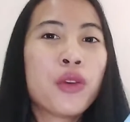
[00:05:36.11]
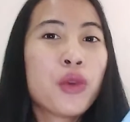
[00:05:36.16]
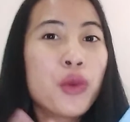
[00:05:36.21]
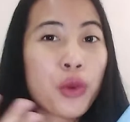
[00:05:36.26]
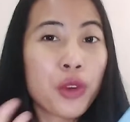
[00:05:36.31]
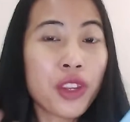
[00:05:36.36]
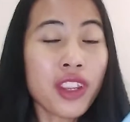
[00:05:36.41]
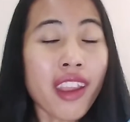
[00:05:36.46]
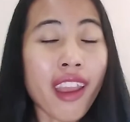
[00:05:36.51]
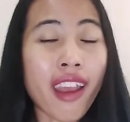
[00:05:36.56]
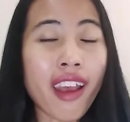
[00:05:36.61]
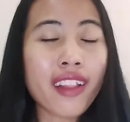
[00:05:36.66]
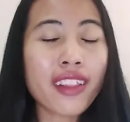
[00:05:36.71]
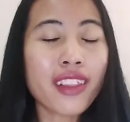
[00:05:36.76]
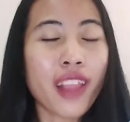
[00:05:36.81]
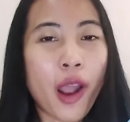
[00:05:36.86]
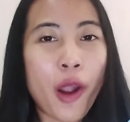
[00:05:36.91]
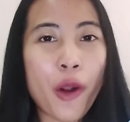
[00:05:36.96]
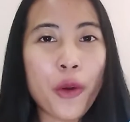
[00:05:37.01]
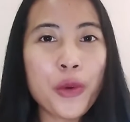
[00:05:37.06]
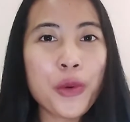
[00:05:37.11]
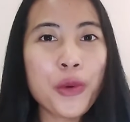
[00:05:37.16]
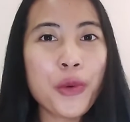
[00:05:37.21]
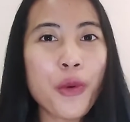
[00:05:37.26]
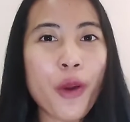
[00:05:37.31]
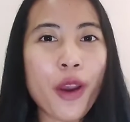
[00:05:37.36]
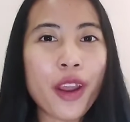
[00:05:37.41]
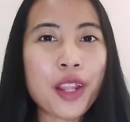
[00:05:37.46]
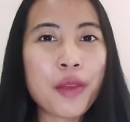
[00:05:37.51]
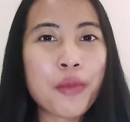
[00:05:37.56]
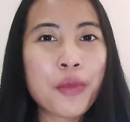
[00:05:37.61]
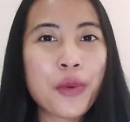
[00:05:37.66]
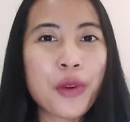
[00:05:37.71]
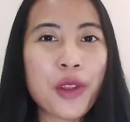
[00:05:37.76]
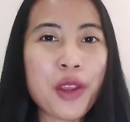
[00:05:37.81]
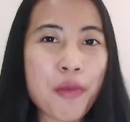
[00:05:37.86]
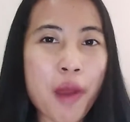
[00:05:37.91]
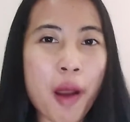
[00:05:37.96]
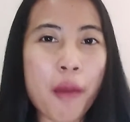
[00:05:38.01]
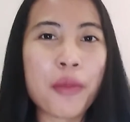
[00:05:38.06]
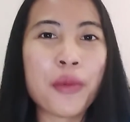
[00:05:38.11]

dunia tahun 2050